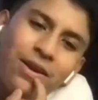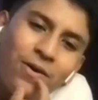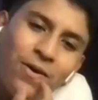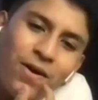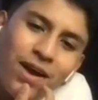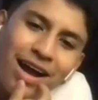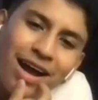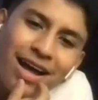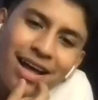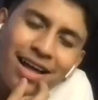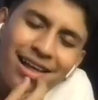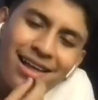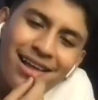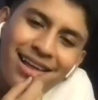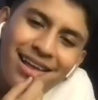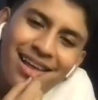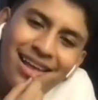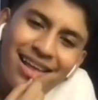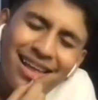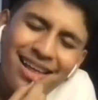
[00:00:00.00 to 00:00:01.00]
loca.
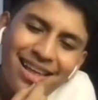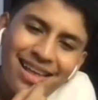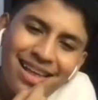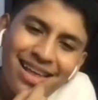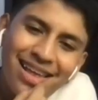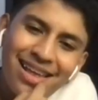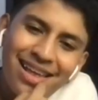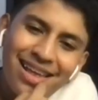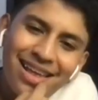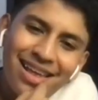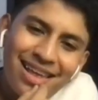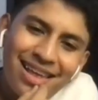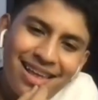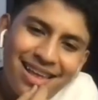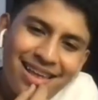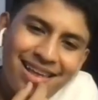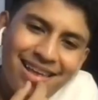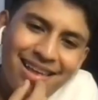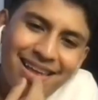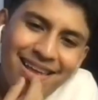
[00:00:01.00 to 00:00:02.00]
Sí,
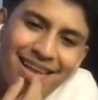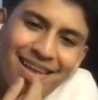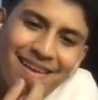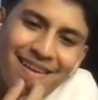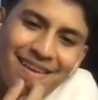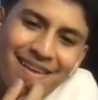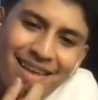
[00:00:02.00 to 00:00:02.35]
sí, sí.